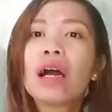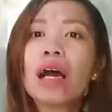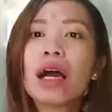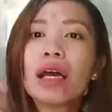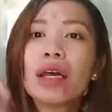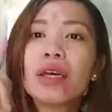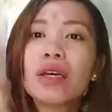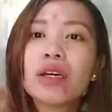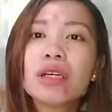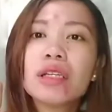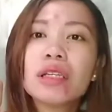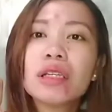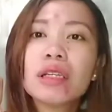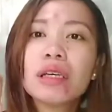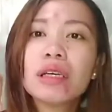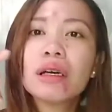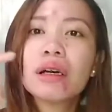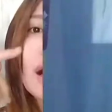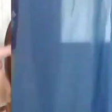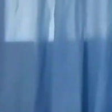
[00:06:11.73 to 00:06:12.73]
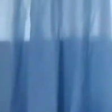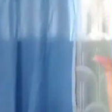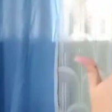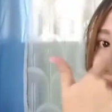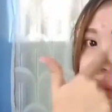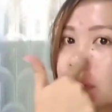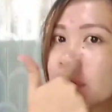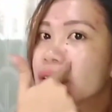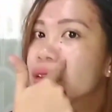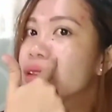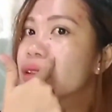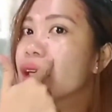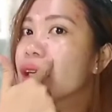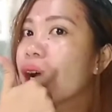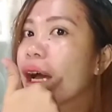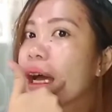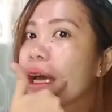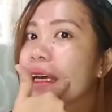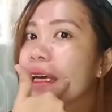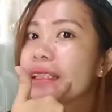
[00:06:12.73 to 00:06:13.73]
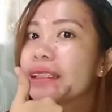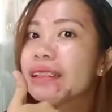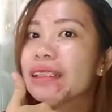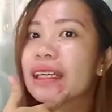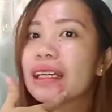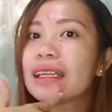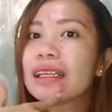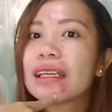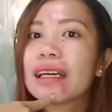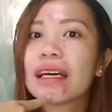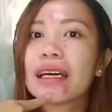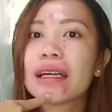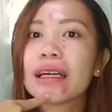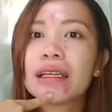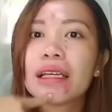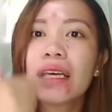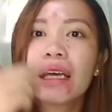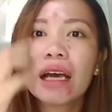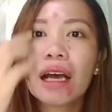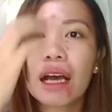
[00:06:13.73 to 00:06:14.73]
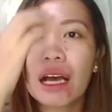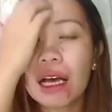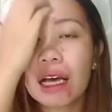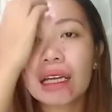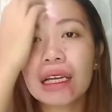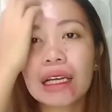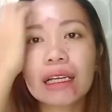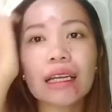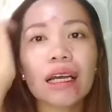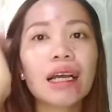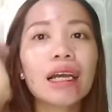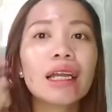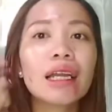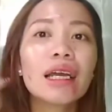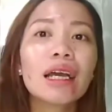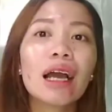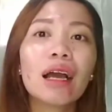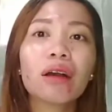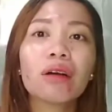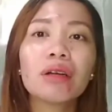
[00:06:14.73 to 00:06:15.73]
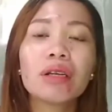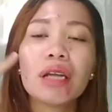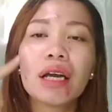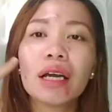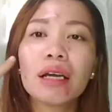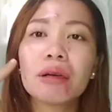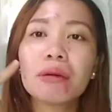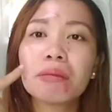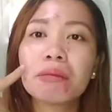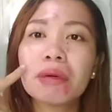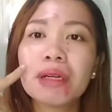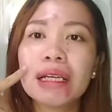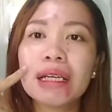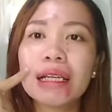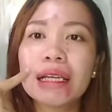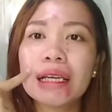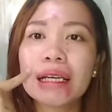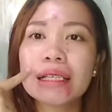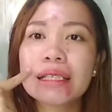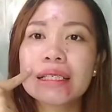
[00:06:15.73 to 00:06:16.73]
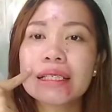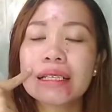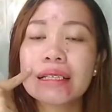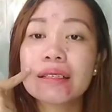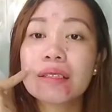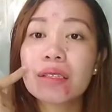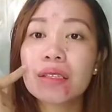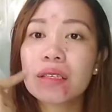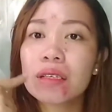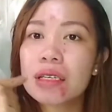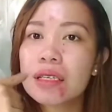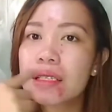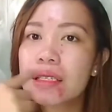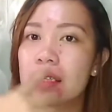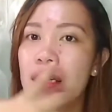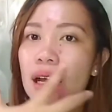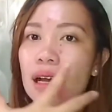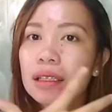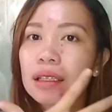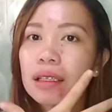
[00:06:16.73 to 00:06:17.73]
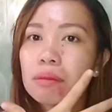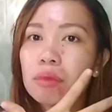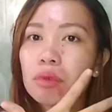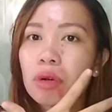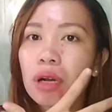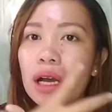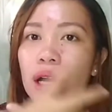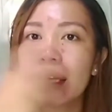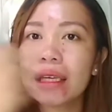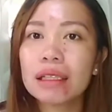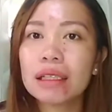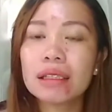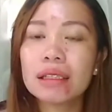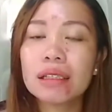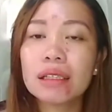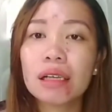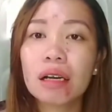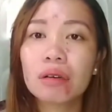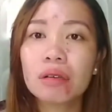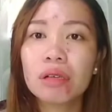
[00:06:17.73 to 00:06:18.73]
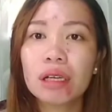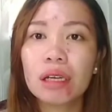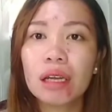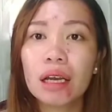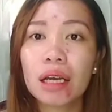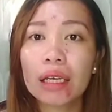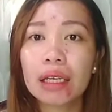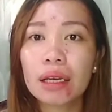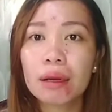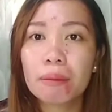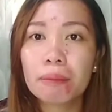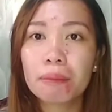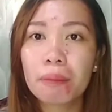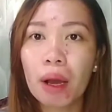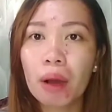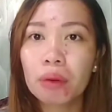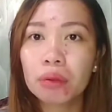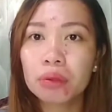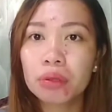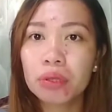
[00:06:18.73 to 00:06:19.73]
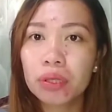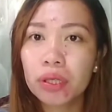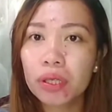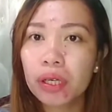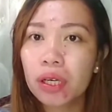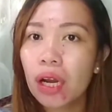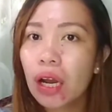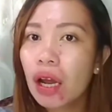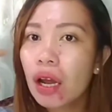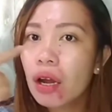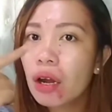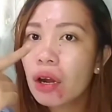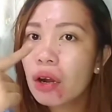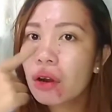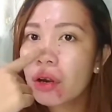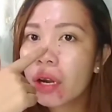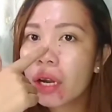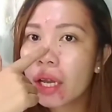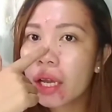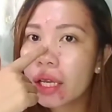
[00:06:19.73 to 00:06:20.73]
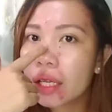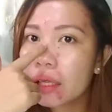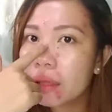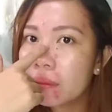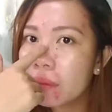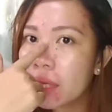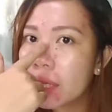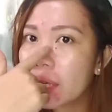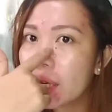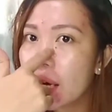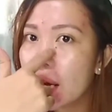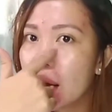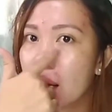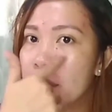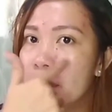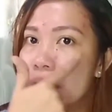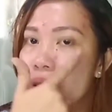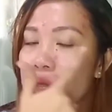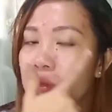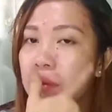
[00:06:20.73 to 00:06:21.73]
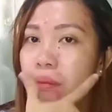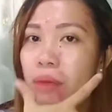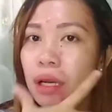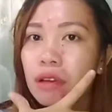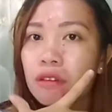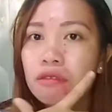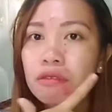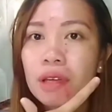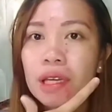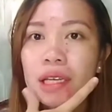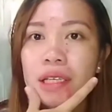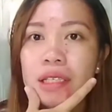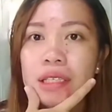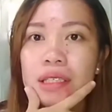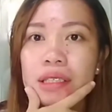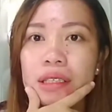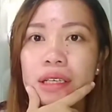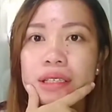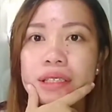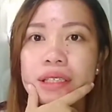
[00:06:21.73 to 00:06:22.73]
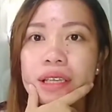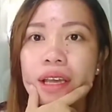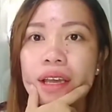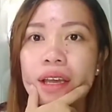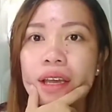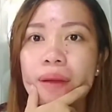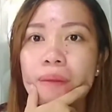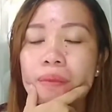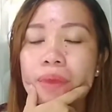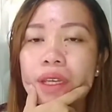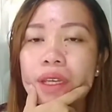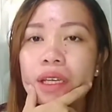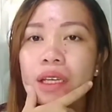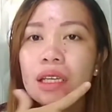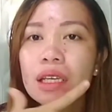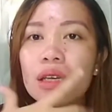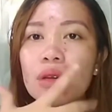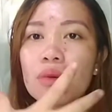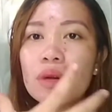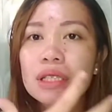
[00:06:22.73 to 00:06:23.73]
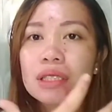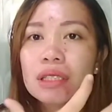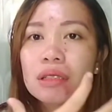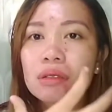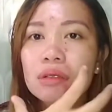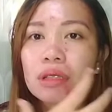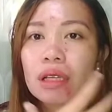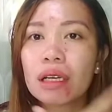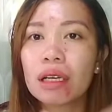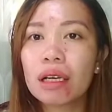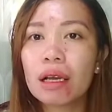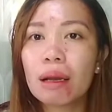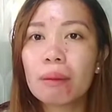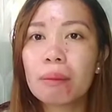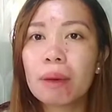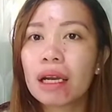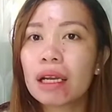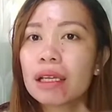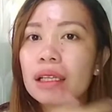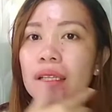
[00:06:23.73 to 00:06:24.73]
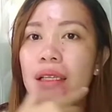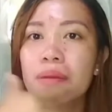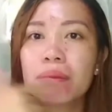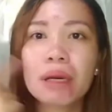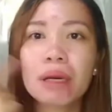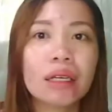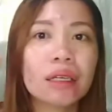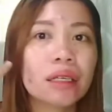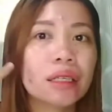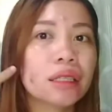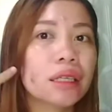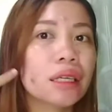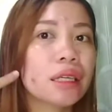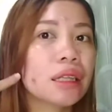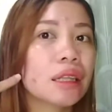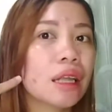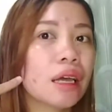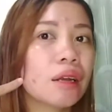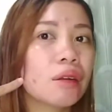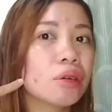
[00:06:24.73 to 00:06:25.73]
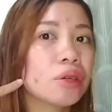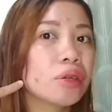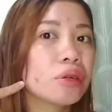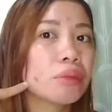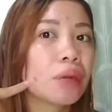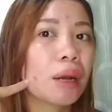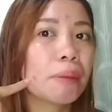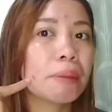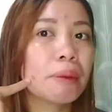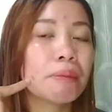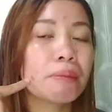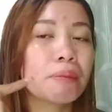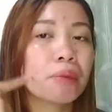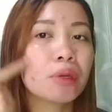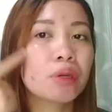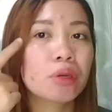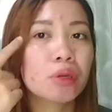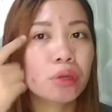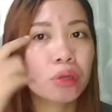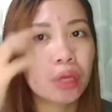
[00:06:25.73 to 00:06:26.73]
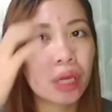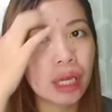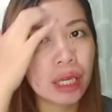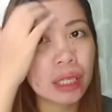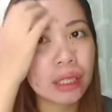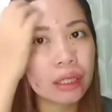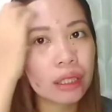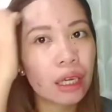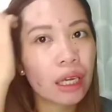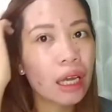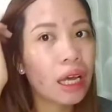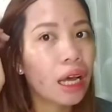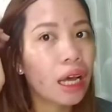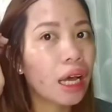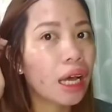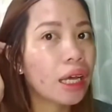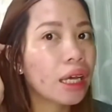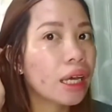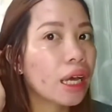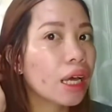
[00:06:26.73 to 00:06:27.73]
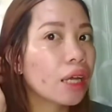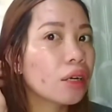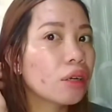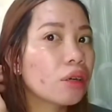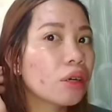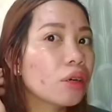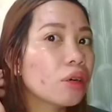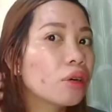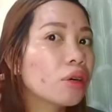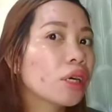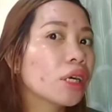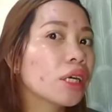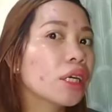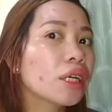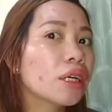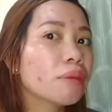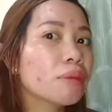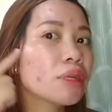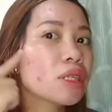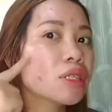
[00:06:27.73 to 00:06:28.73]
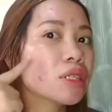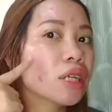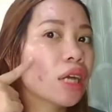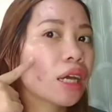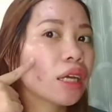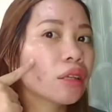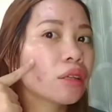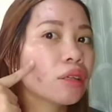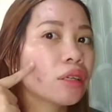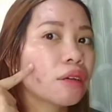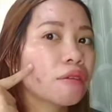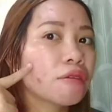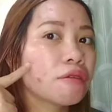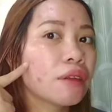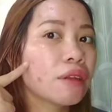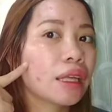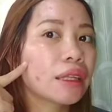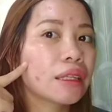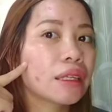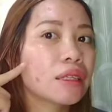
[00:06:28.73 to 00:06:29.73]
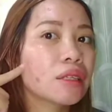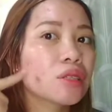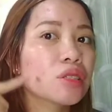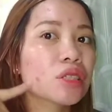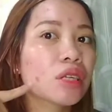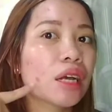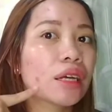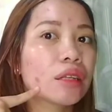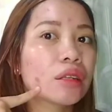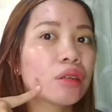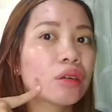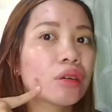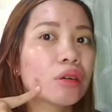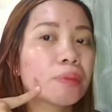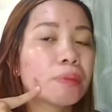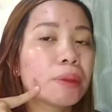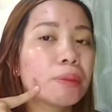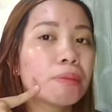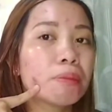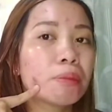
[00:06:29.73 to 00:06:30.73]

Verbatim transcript: ayun, tawag uh, ko guys. Ayan. Uh, naglagay lang ako ng brilliant sunscreen sa aking mukha and hindi ako naglagay ng powder or any makeups on my face kasi iniiwasan ko talaga para hindi ma-irritate lalo yung mga pimple ko. And, ayan, okay naman siya. Ito, nag-flatten mo siya. Ito,